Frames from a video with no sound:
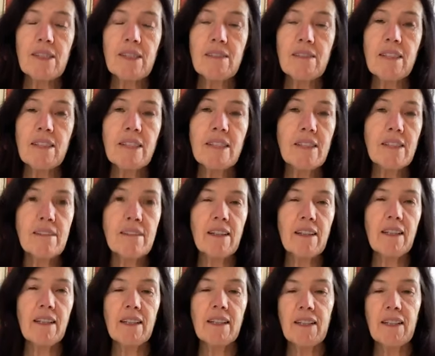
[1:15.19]
de
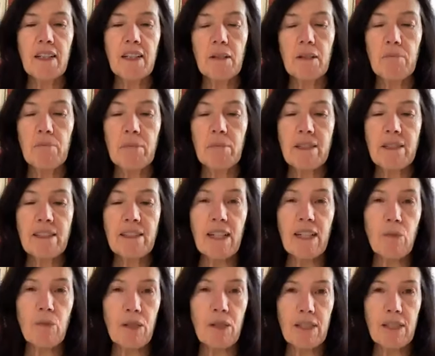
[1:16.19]
ceniza, empieza
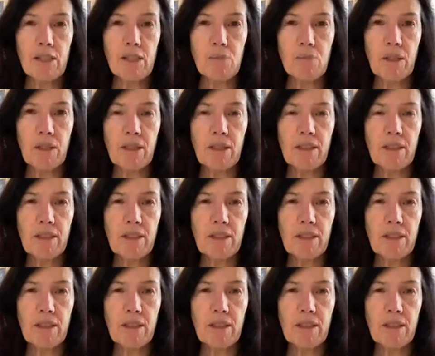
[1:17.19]
la cuaresma.